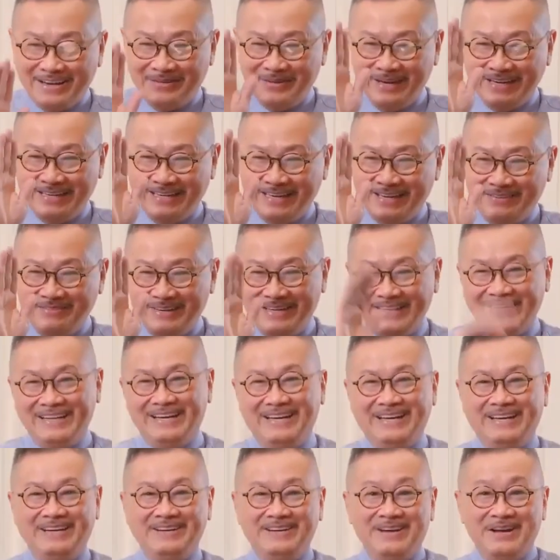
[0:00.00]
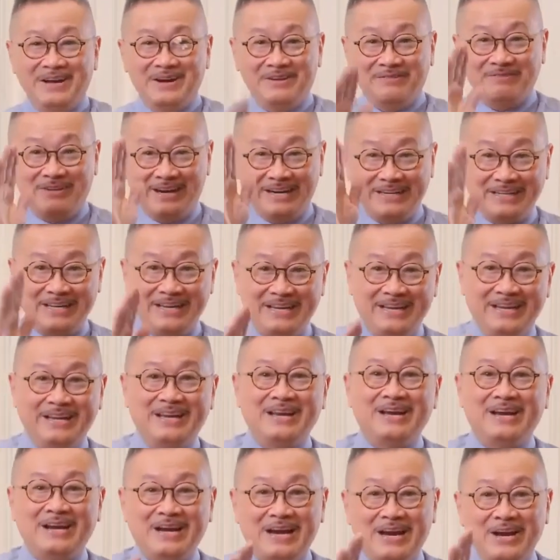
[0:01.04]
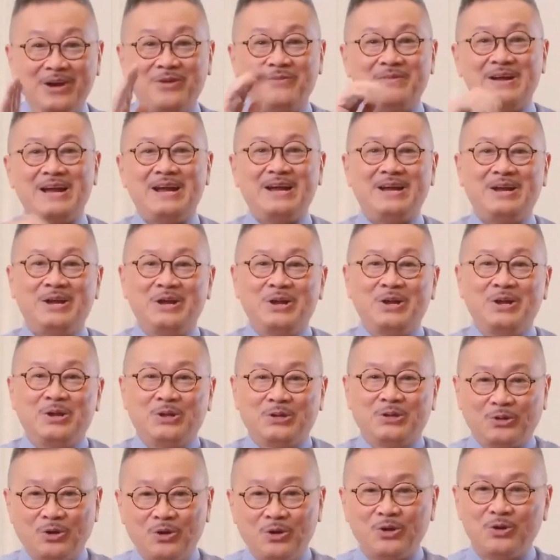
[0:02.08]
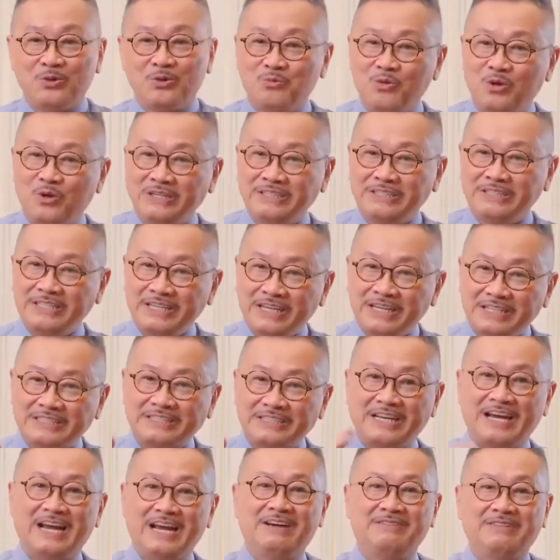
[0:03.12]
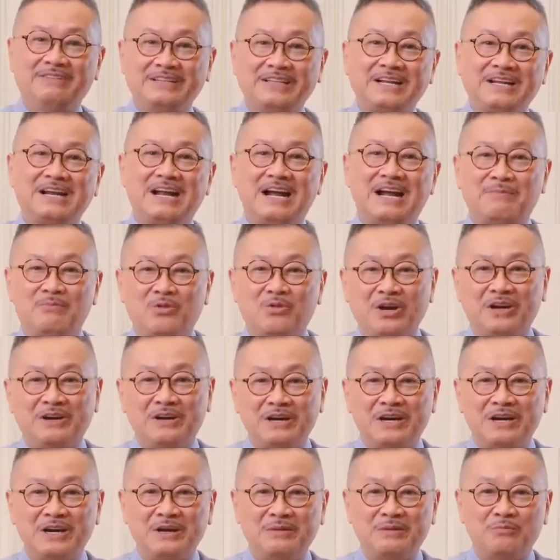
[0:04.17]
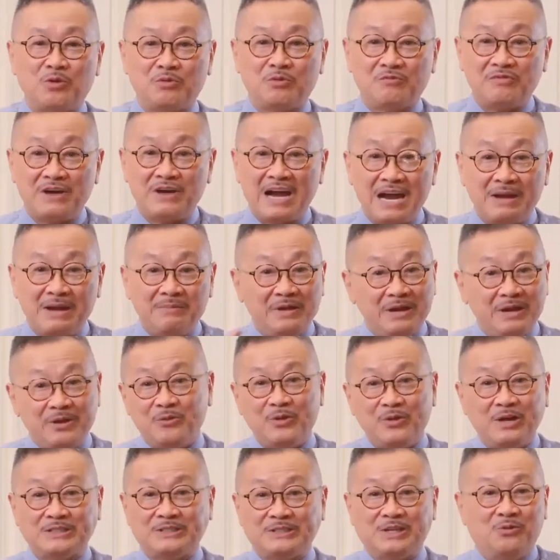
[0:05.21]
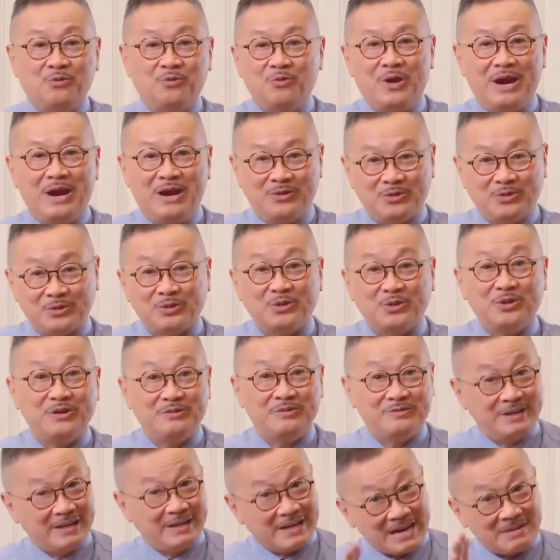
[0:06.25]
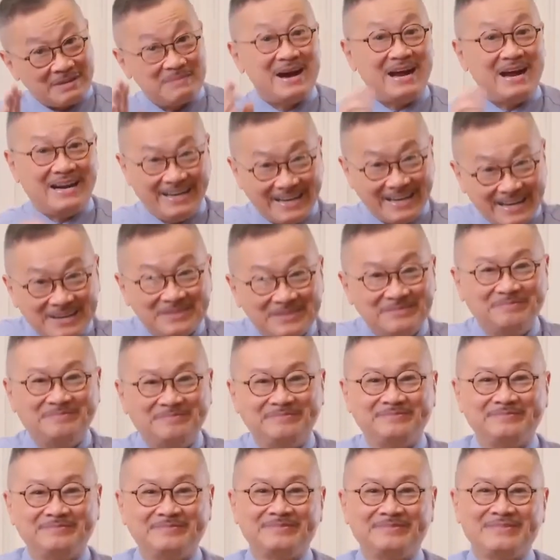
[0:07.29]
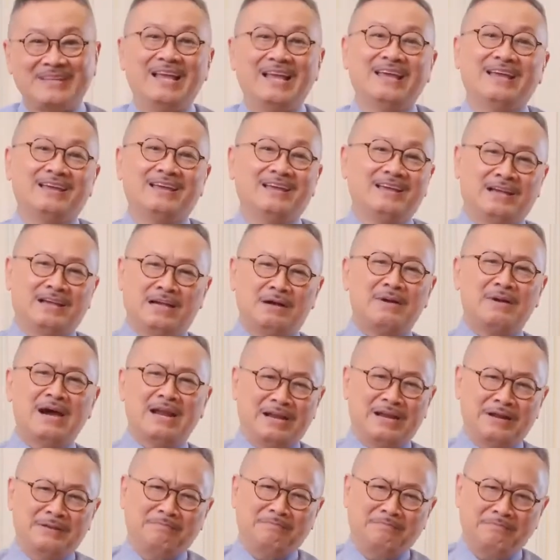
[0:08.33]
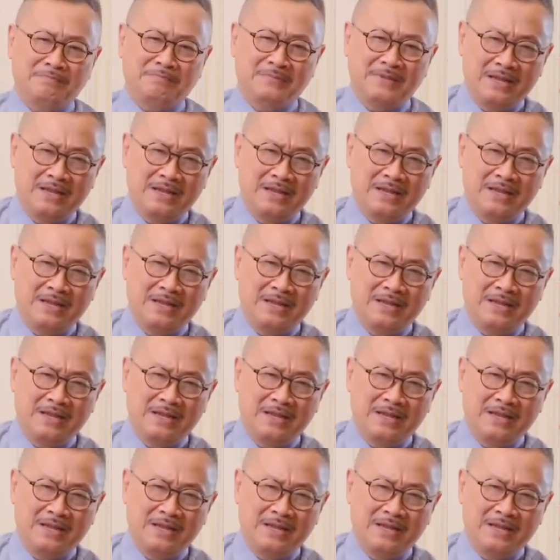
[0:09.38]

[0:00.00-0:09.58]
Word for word: Cứ bình tĩnh bình tĩnh. Vậy thì ngày hôm nay tôi cũng muốn chia sẻ với tất cả mọi người một vài bí quyết sống khỏe của tôi với các bạn nhé. Các bạn ạ,